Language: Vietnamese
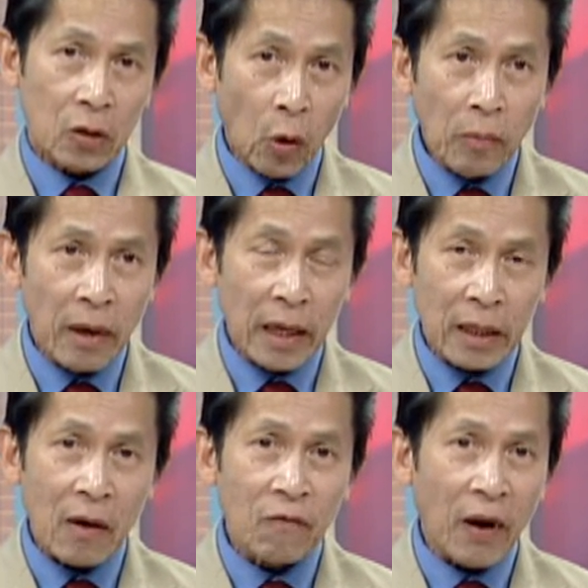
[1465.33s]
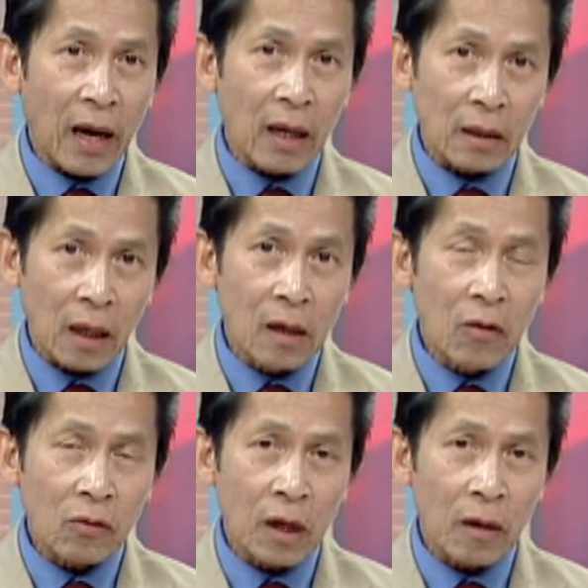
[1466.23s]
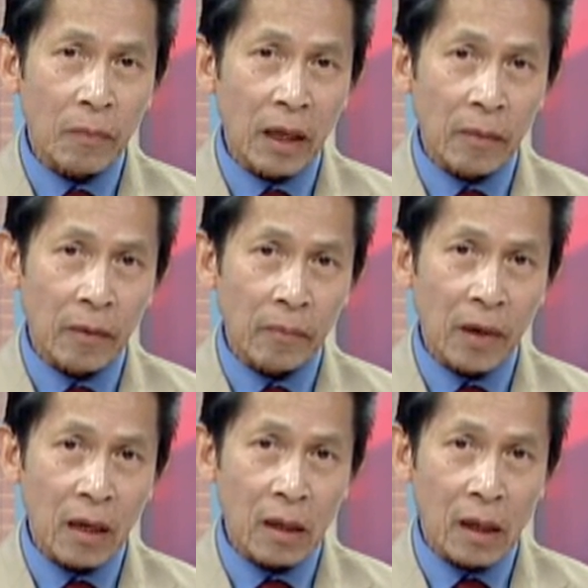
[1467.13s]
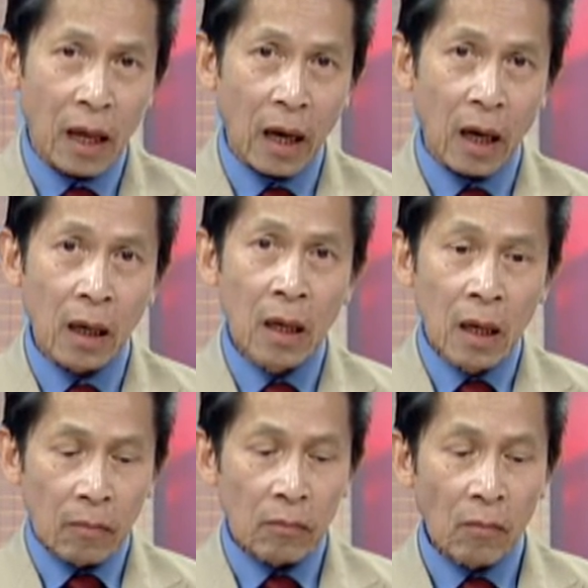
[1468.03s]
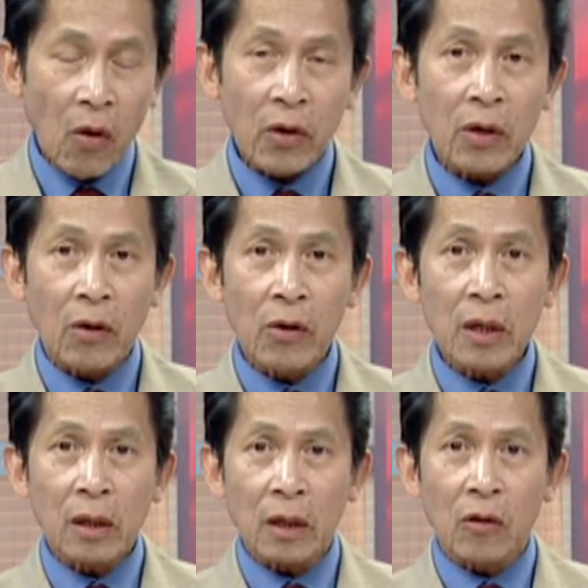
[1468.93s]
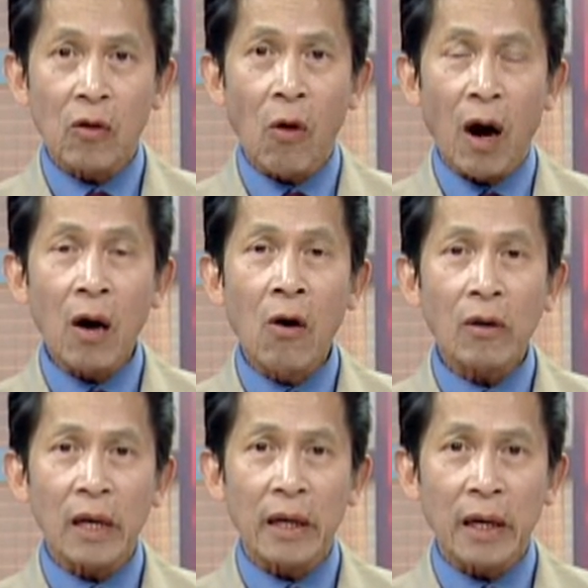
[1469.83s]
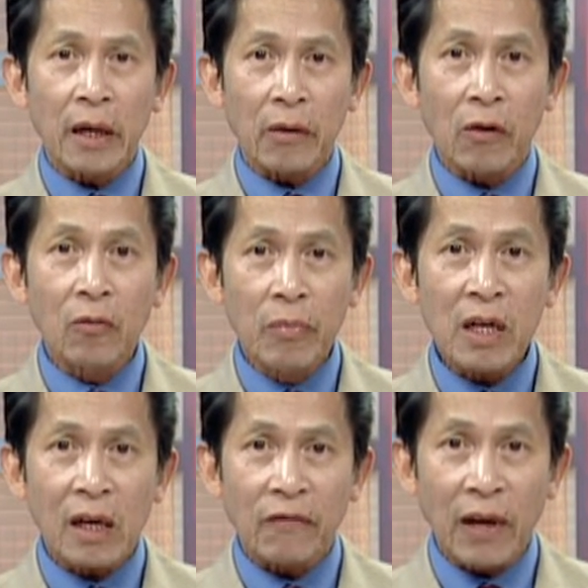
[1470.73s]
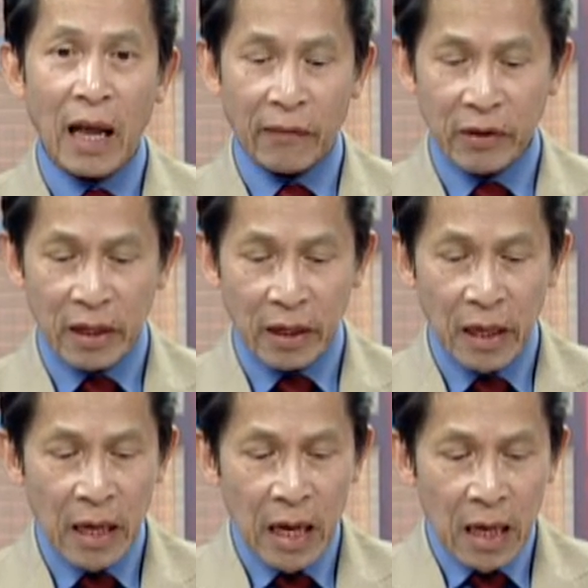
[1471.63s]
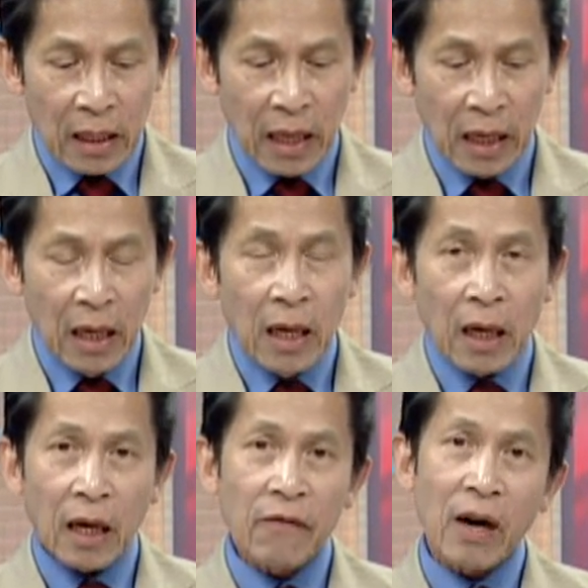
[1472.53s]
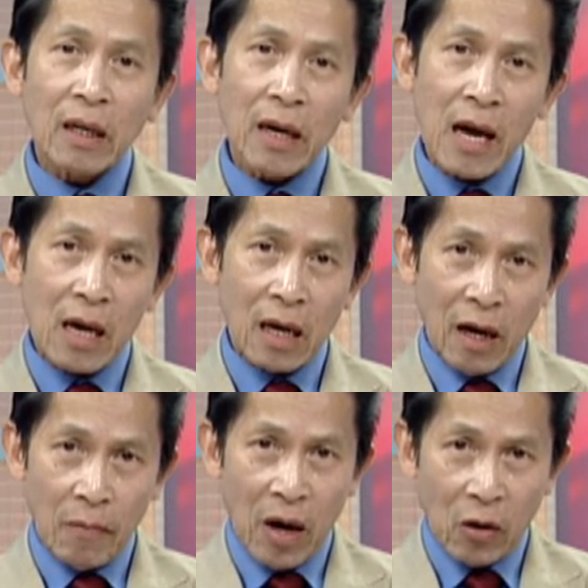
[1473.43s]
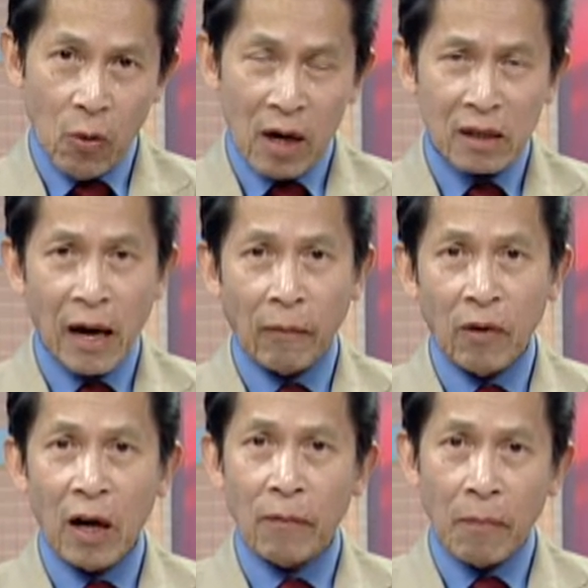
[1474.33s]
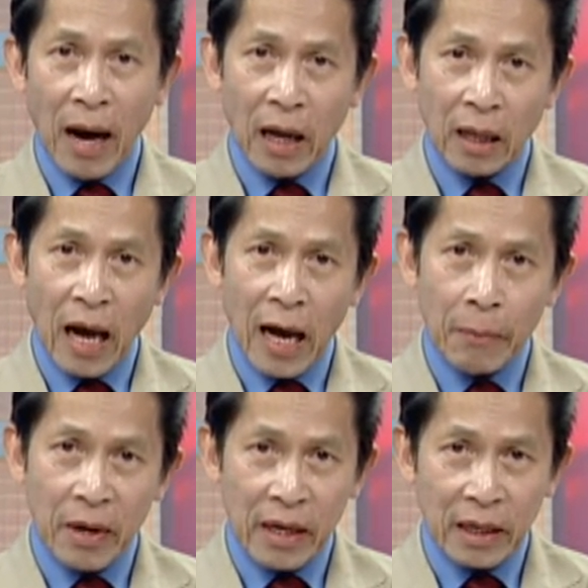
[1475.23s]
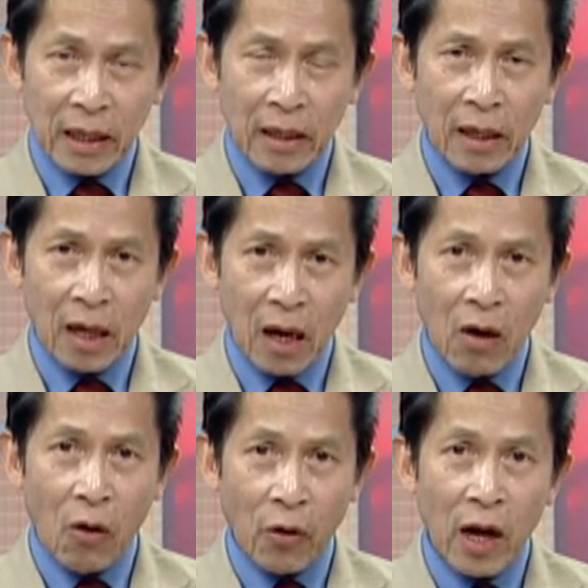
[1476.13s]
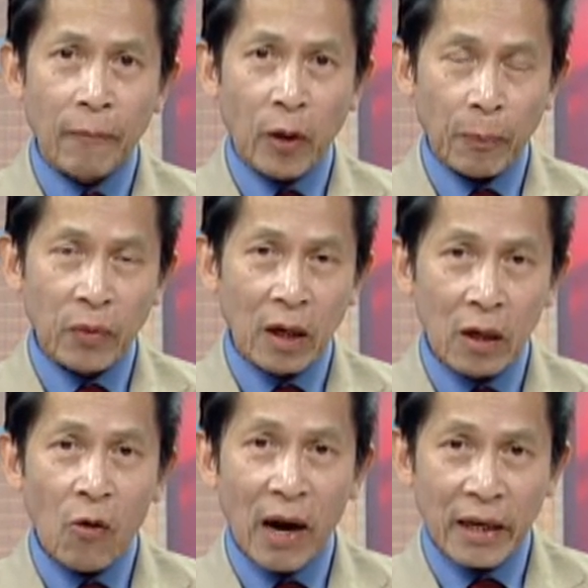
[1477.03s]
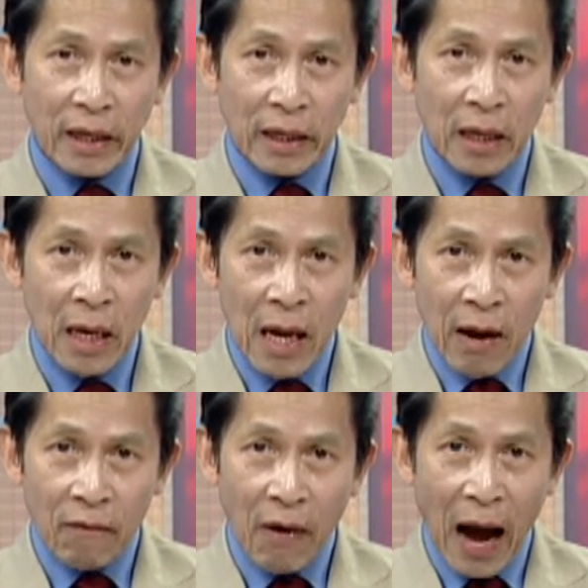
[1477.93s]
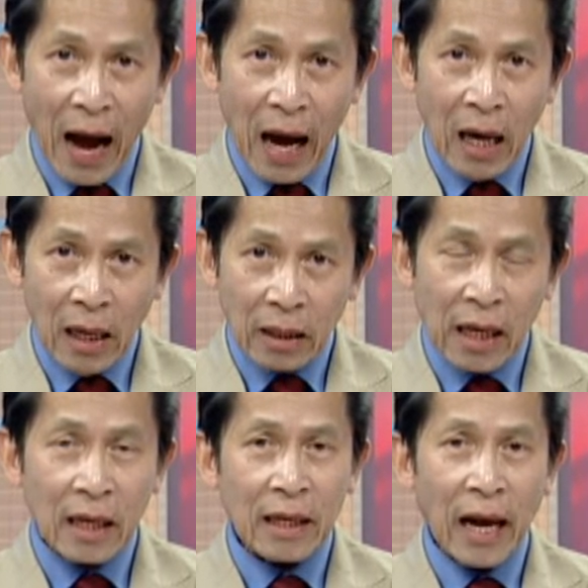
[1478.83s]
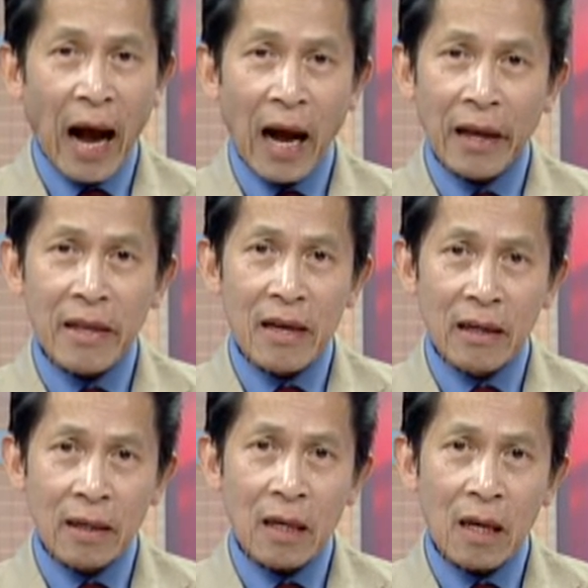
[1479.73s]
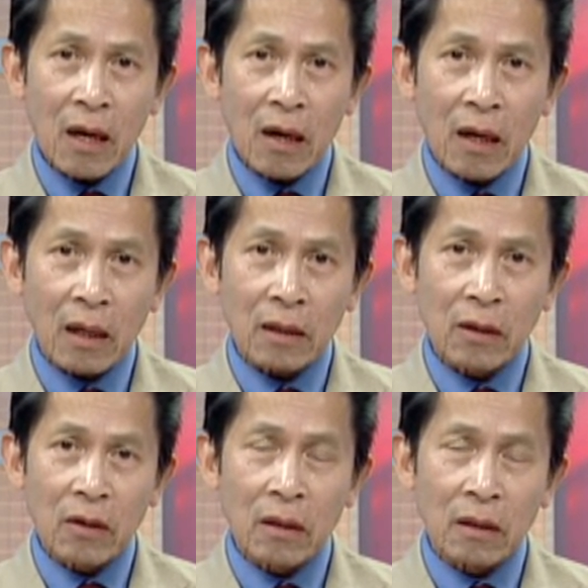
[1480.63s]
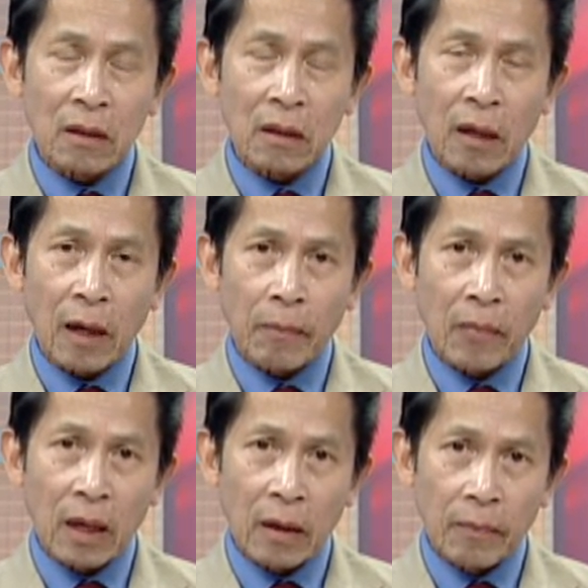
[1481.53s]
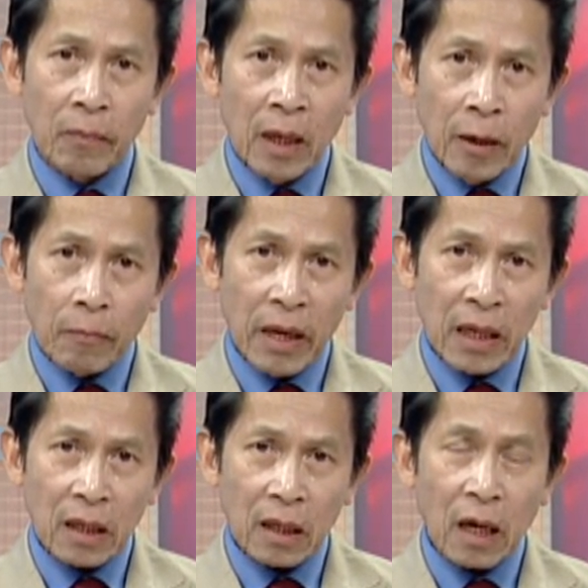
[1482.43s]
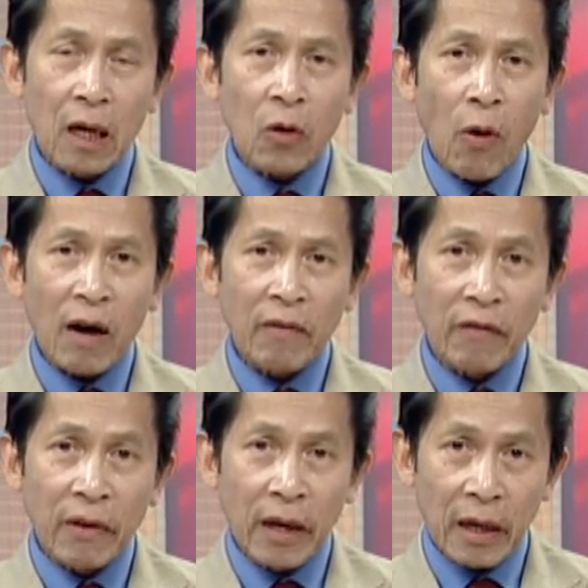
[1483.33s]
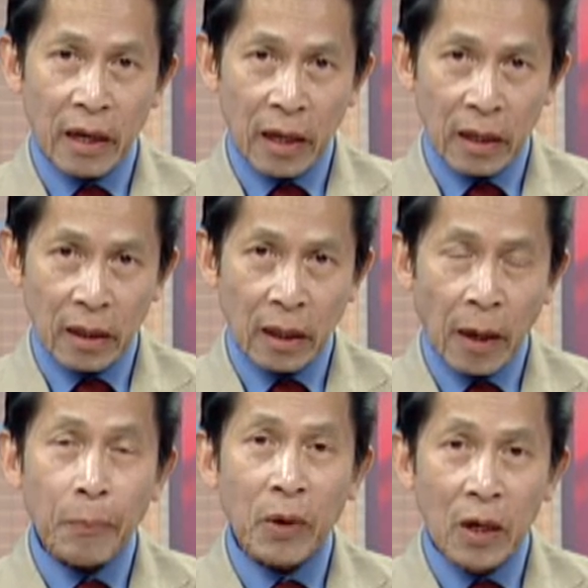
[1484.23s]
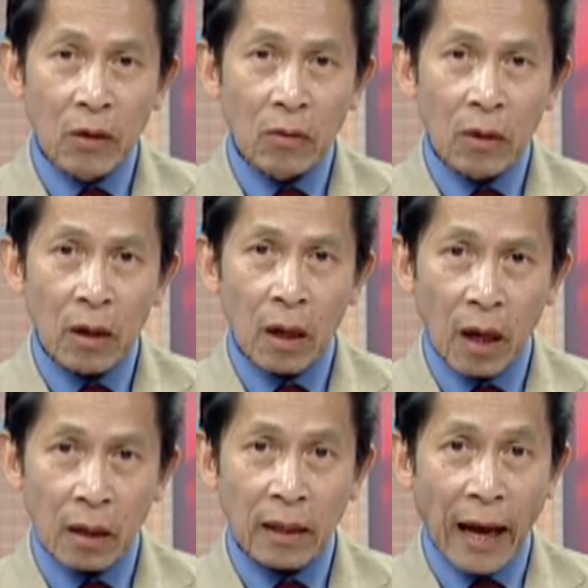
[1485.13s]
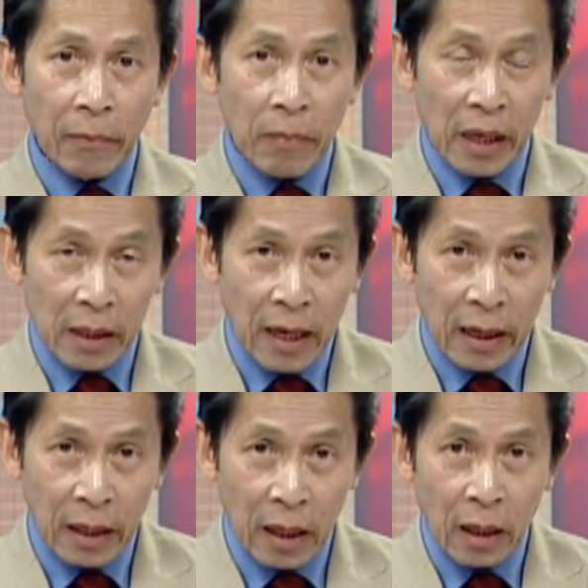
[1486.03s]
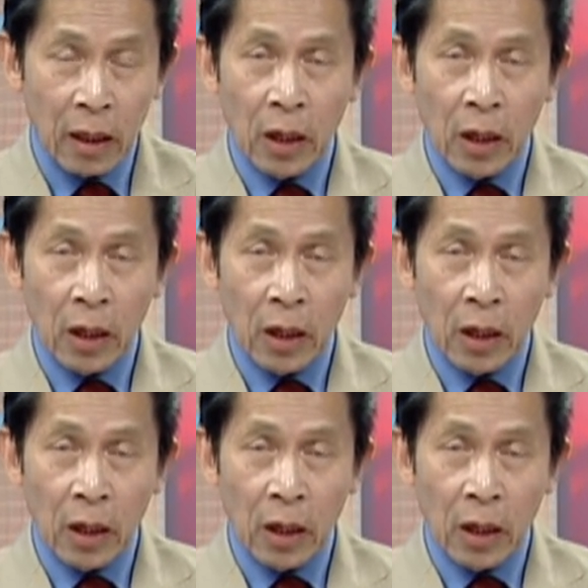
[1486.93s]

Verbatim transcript: chuẩn bị chứ không phải là tới lúc nó mình mới là bối rối kêu hoảng hốt lên á rồi không biết là phải làm cái gì thì cái vấn đề mà quan trọng mà American à, hội học tập từ Hoa Kỳ và tất cả những cái à, trường à, mà mấy cái cơ quan mà về cấp cứu ở tại Mỹ đây á